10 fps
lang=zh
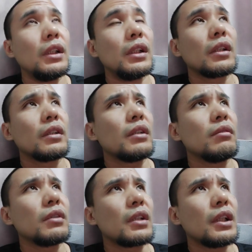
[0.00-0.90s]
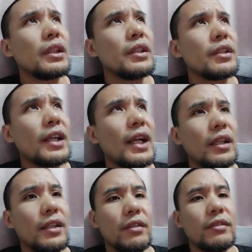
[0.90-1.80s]
刚才我可以看了一
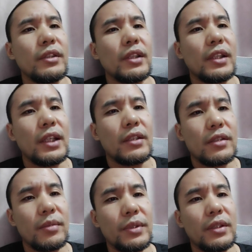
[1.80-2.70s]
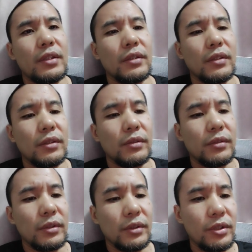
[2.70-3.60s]
下今天看的视频，还有这
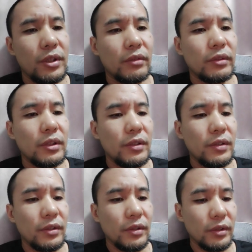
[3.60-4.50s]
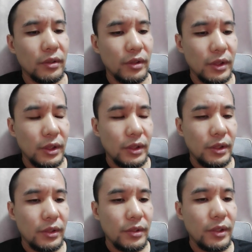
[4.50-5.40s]
个听的一些这个
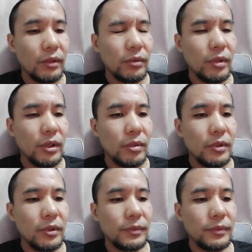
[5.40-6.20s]
讲座什么的。